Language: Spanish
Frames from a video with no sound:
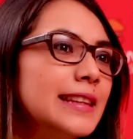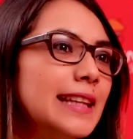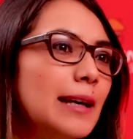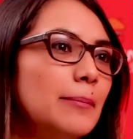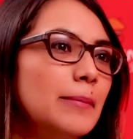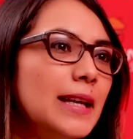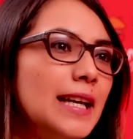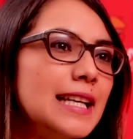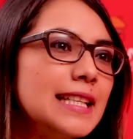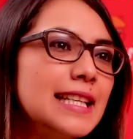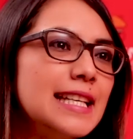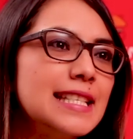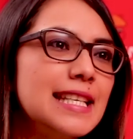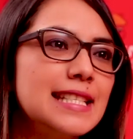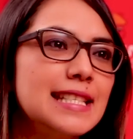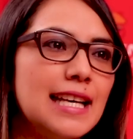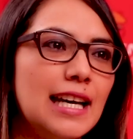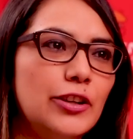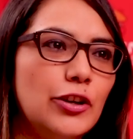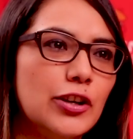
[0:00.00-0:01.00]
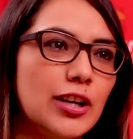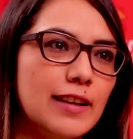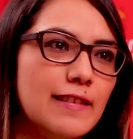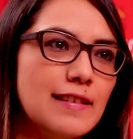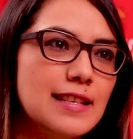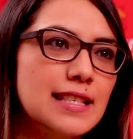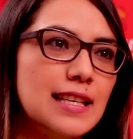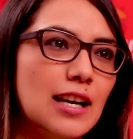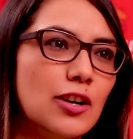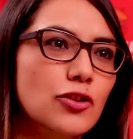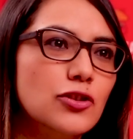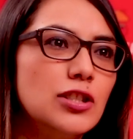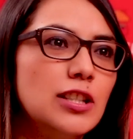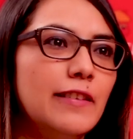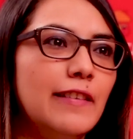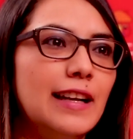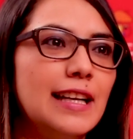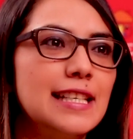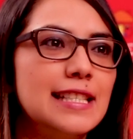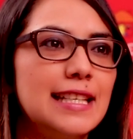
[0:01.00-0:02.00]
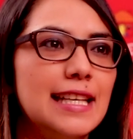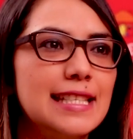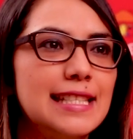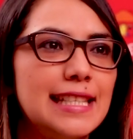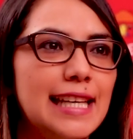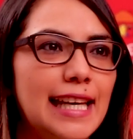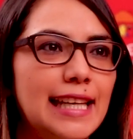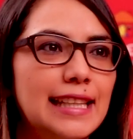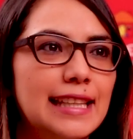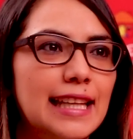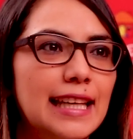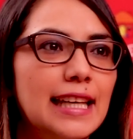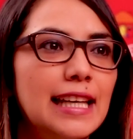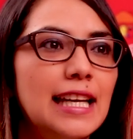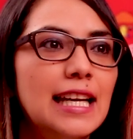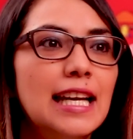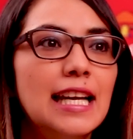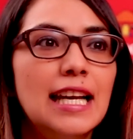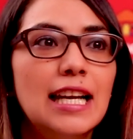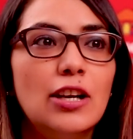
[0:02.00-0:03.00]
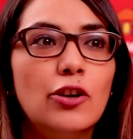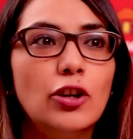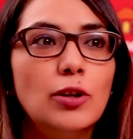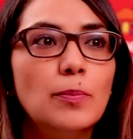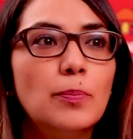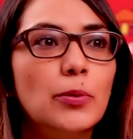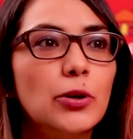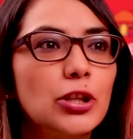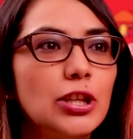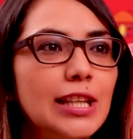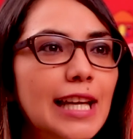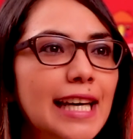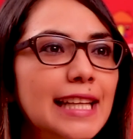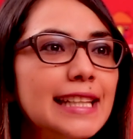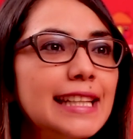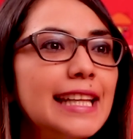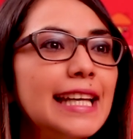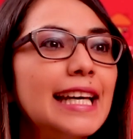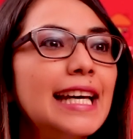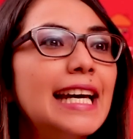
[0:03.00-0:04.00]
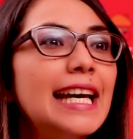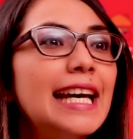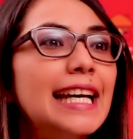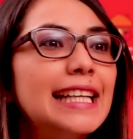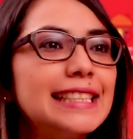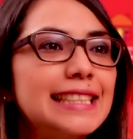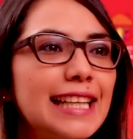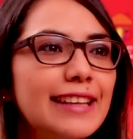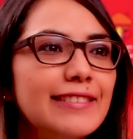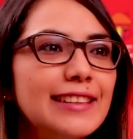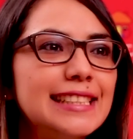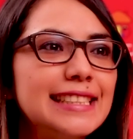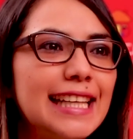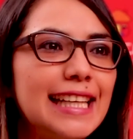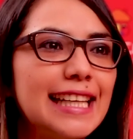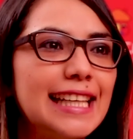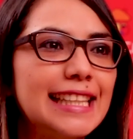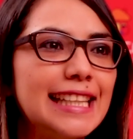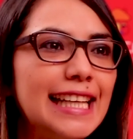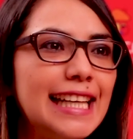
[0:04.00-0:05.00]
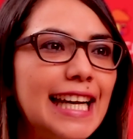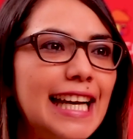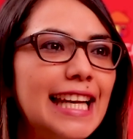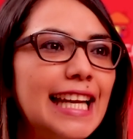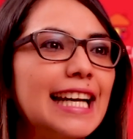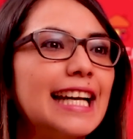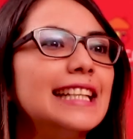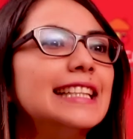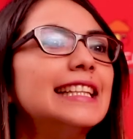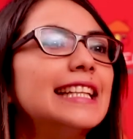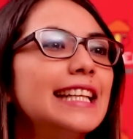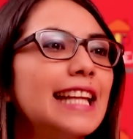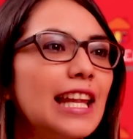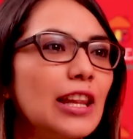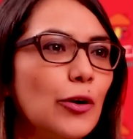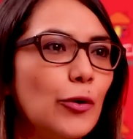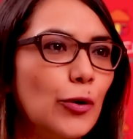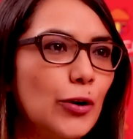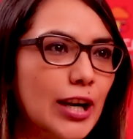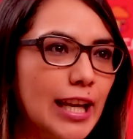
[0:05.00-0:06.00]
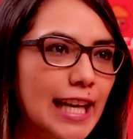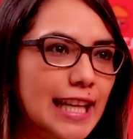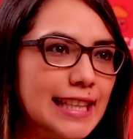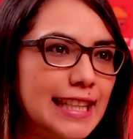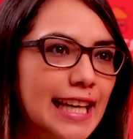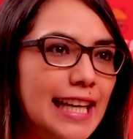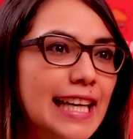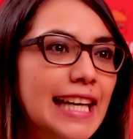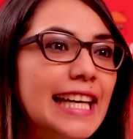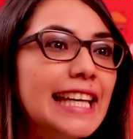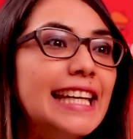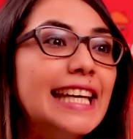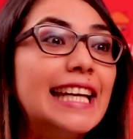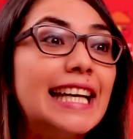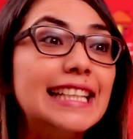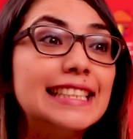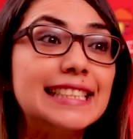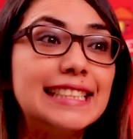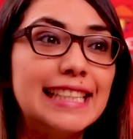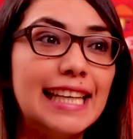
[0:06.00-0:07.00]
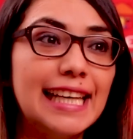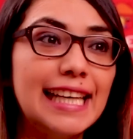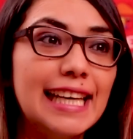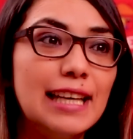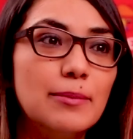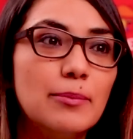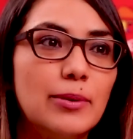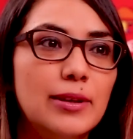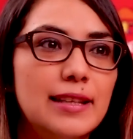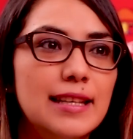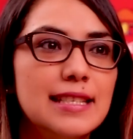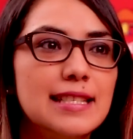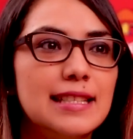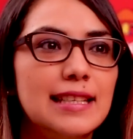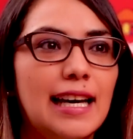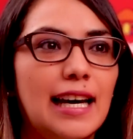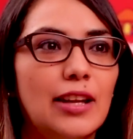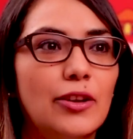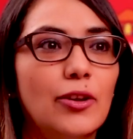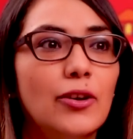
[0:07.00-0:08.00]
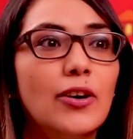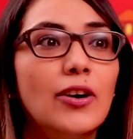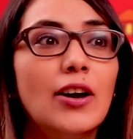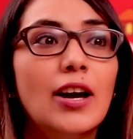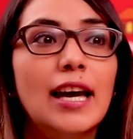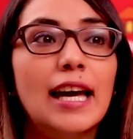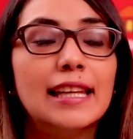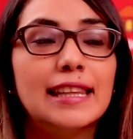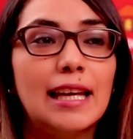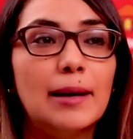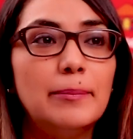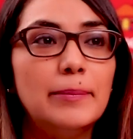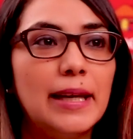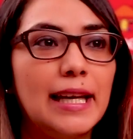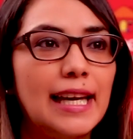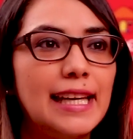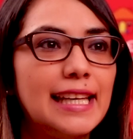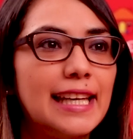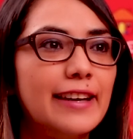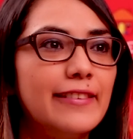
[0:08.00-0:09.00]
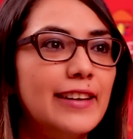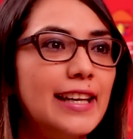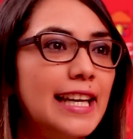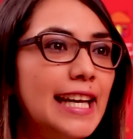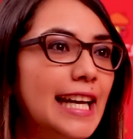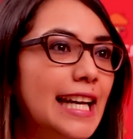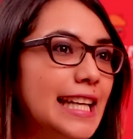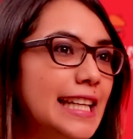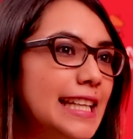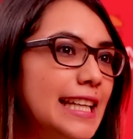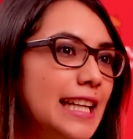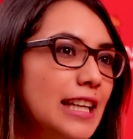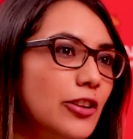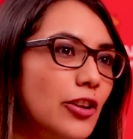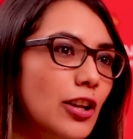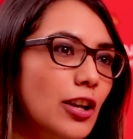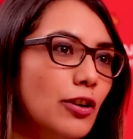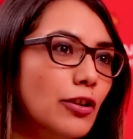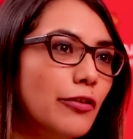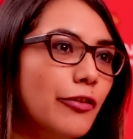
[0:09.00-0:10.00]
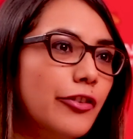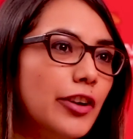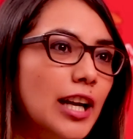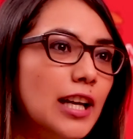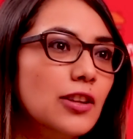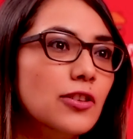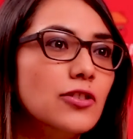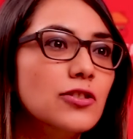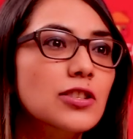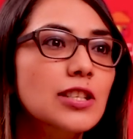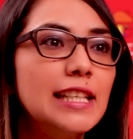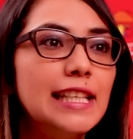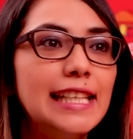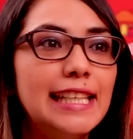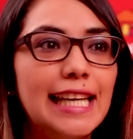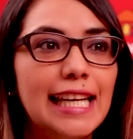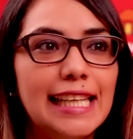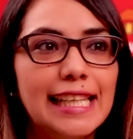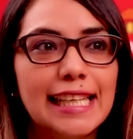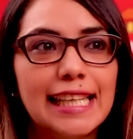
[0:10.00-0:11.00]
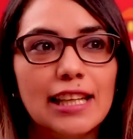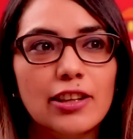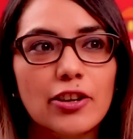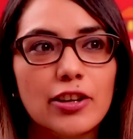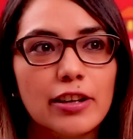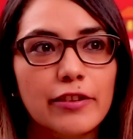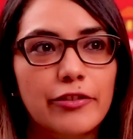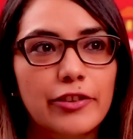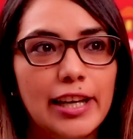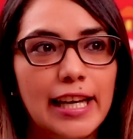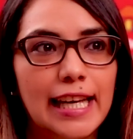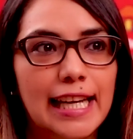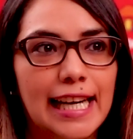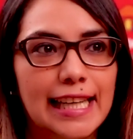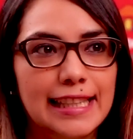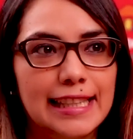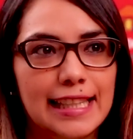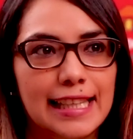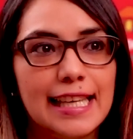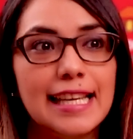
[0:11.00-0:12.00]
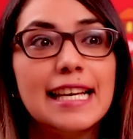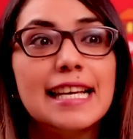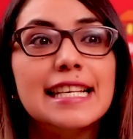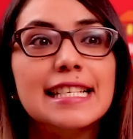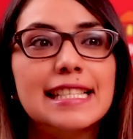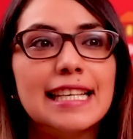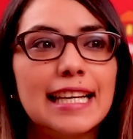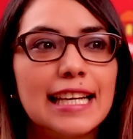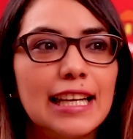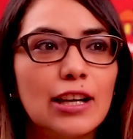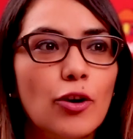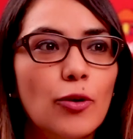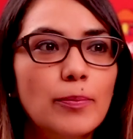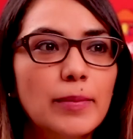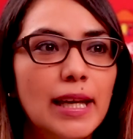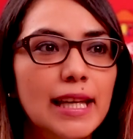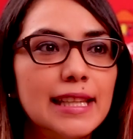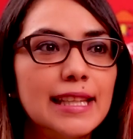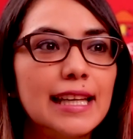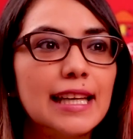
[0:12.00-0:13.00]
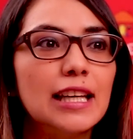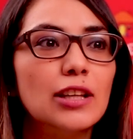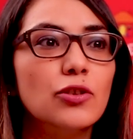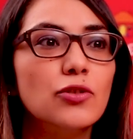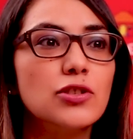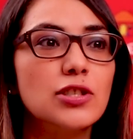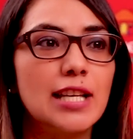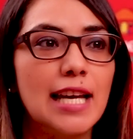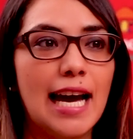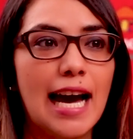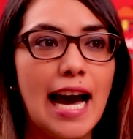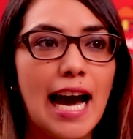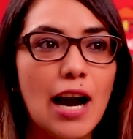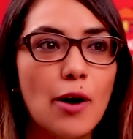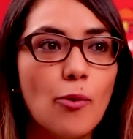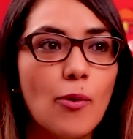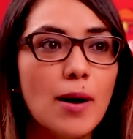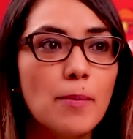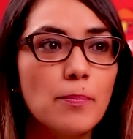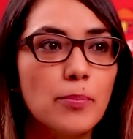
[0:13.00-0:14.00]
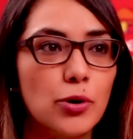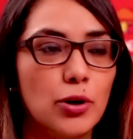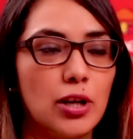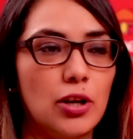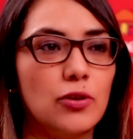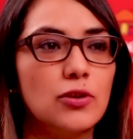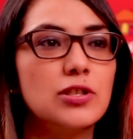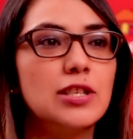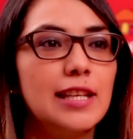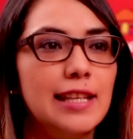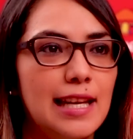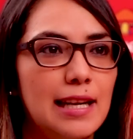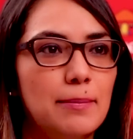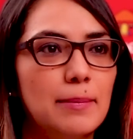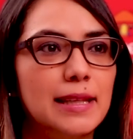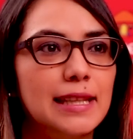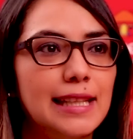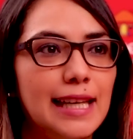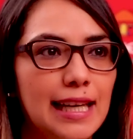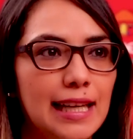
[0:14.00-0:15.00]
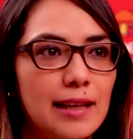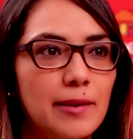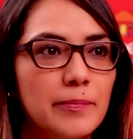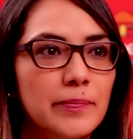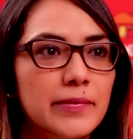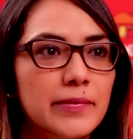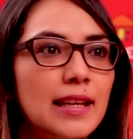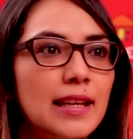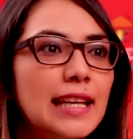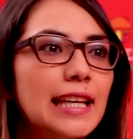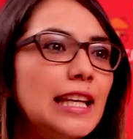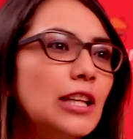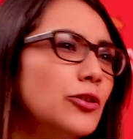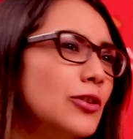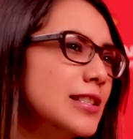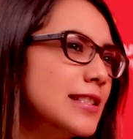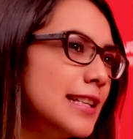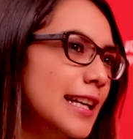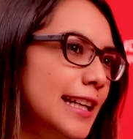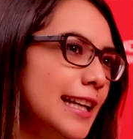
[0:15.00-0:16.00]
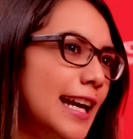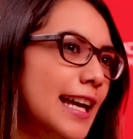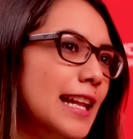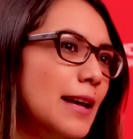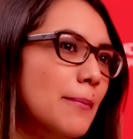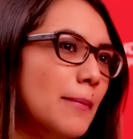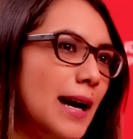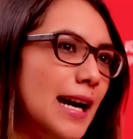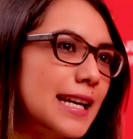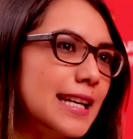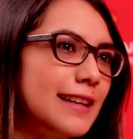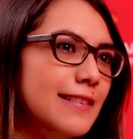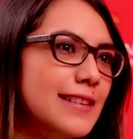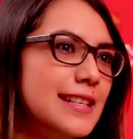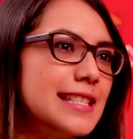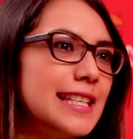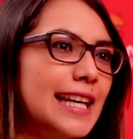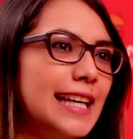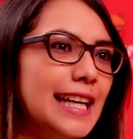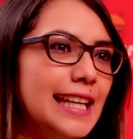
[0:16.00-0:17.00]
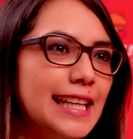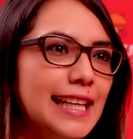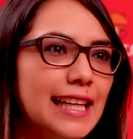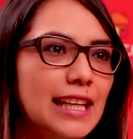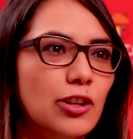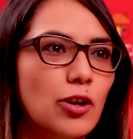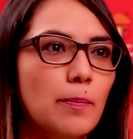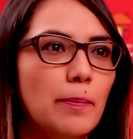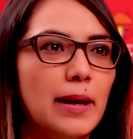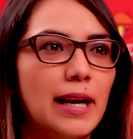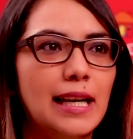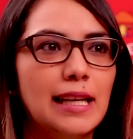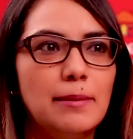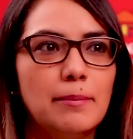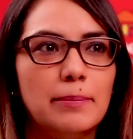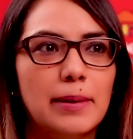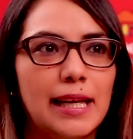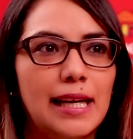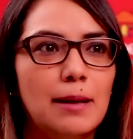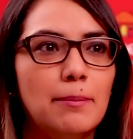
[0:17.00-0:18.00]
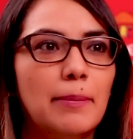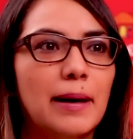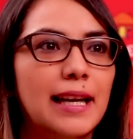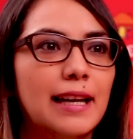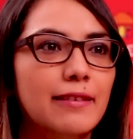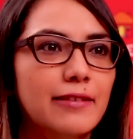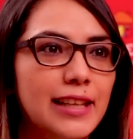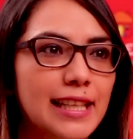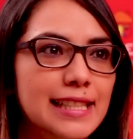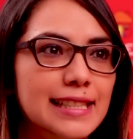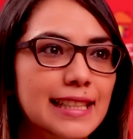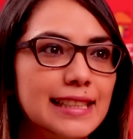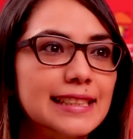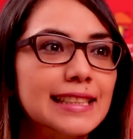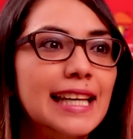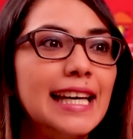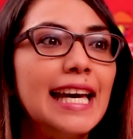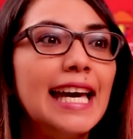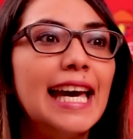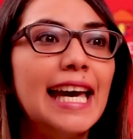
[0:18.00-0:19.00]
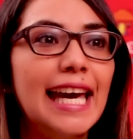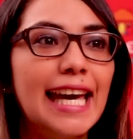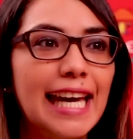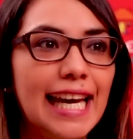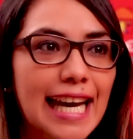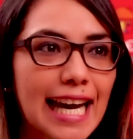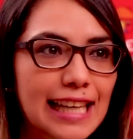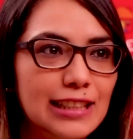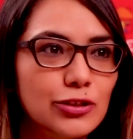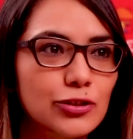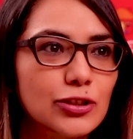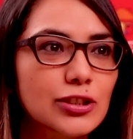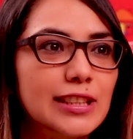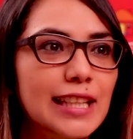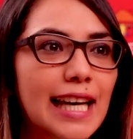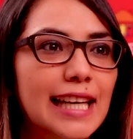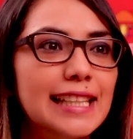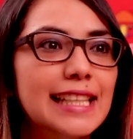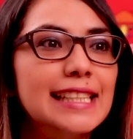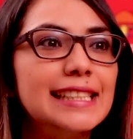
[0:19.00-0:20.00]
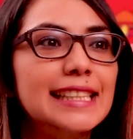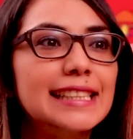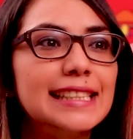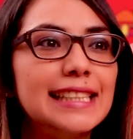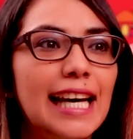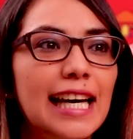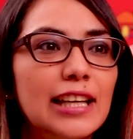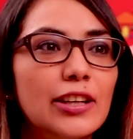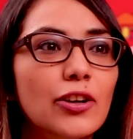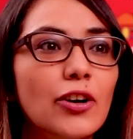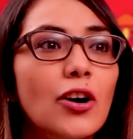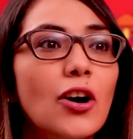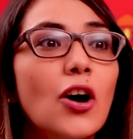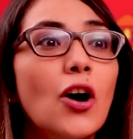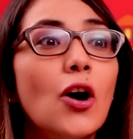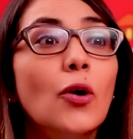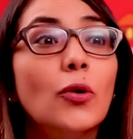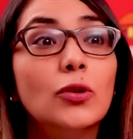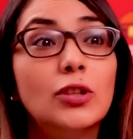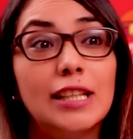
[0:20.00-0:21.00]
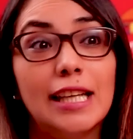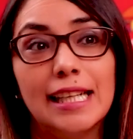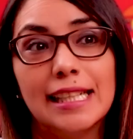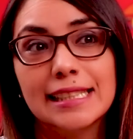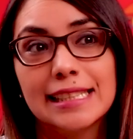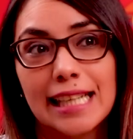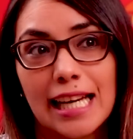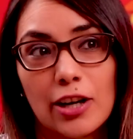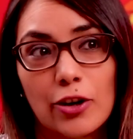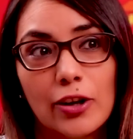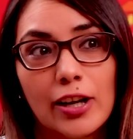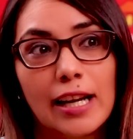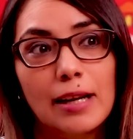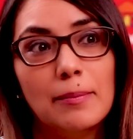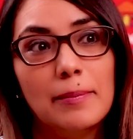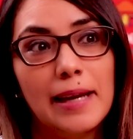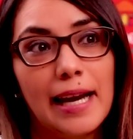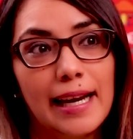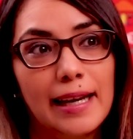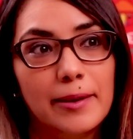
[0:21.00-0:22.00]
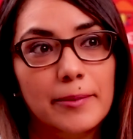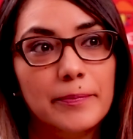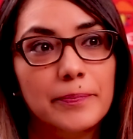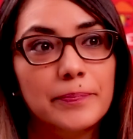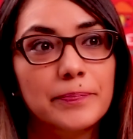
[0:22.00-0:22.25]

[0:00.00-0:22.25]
También es necesario revisar los niveles de aceite. Lo importante es revisar que tenga la cantidad correcta y que esté en buen estado. También hay que ver el líquido de los frenos y el líquido refrigerante. Se recomienda que no sea agua porque oxida el metal y no estaría de más revisar el líquido para limpiar el parabrisas. En caso sea necesario, utilizarlo en el viaje.